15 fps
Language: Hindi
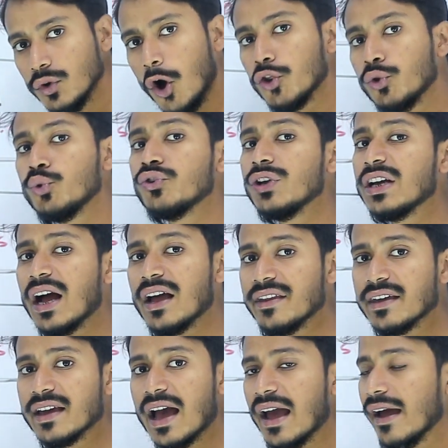और दूसरी
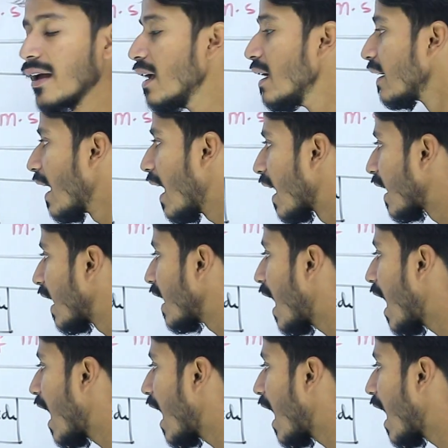कहानी क्या है कि अगर